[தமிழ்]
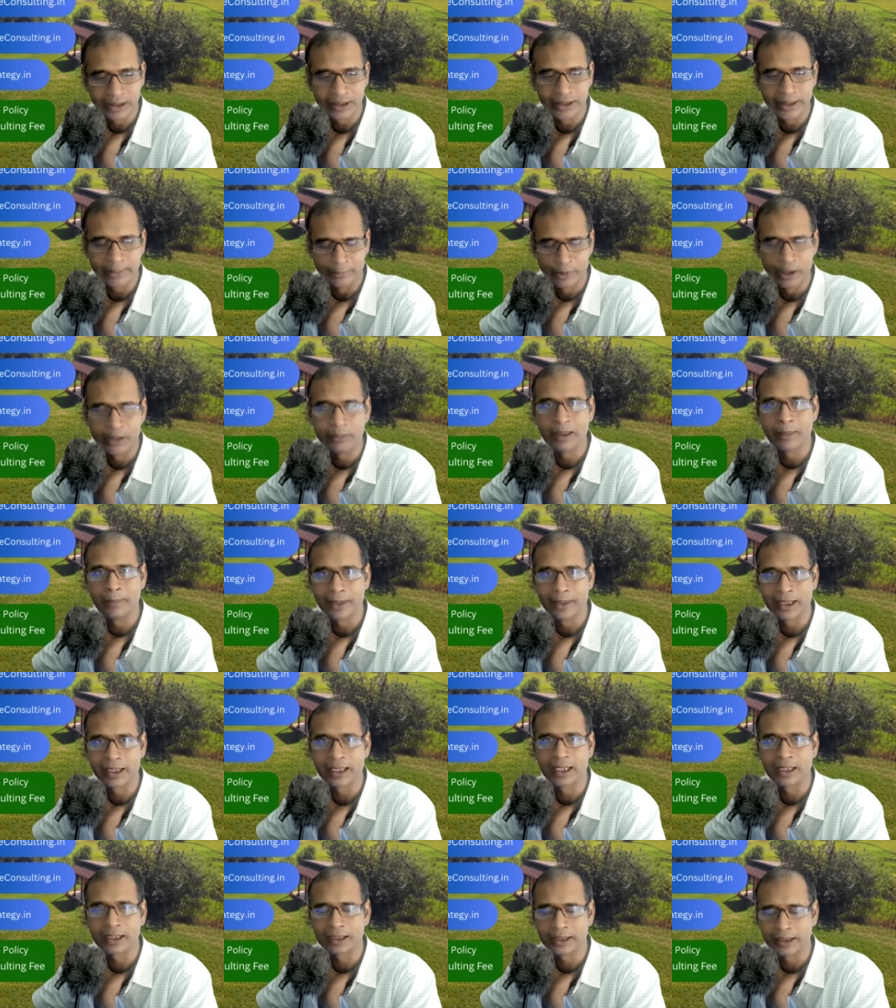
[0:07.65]
என் மூலிமா
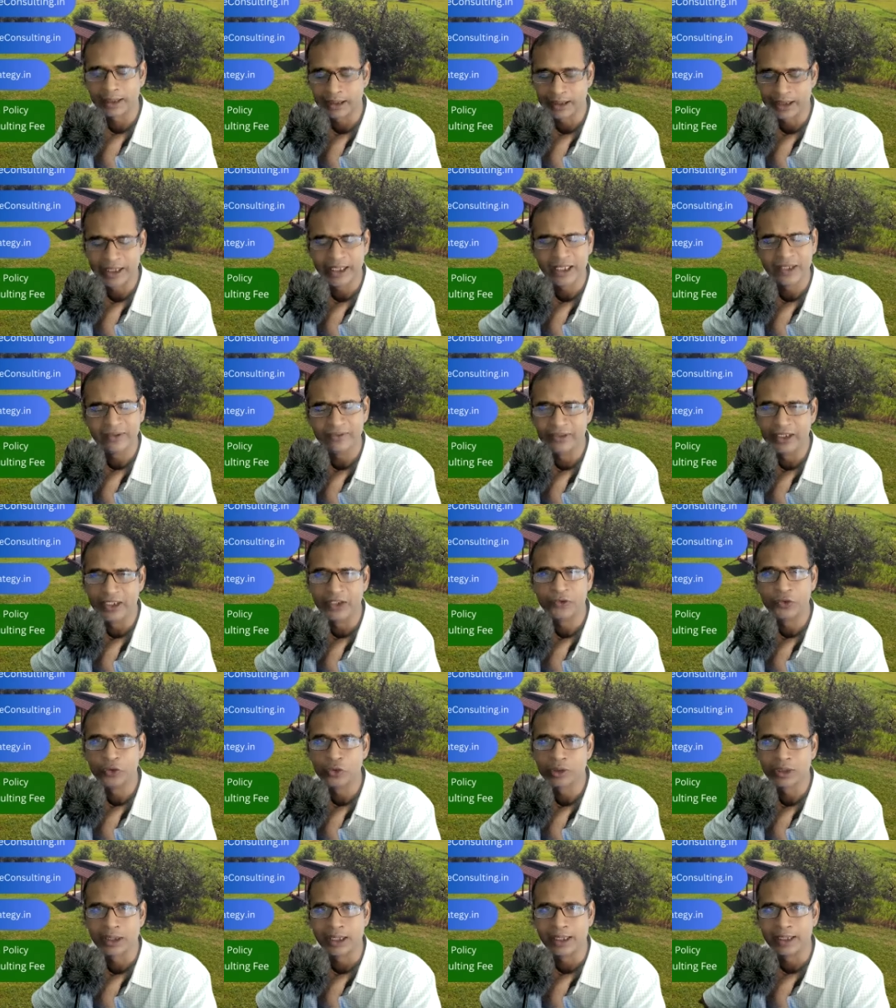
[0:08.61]
பண்ணுறாங்கன்னா ஐ ஹவ் வெரி
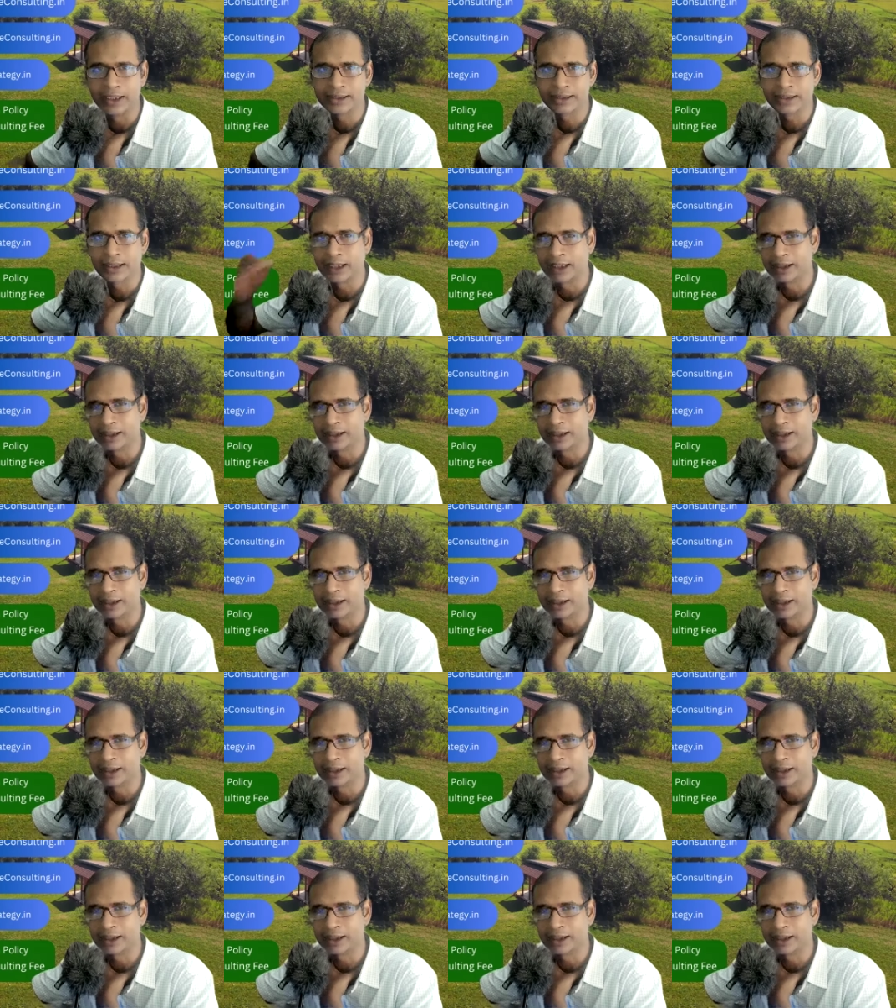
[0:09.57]
ஃபியூ கிளைண்ட்ஸ்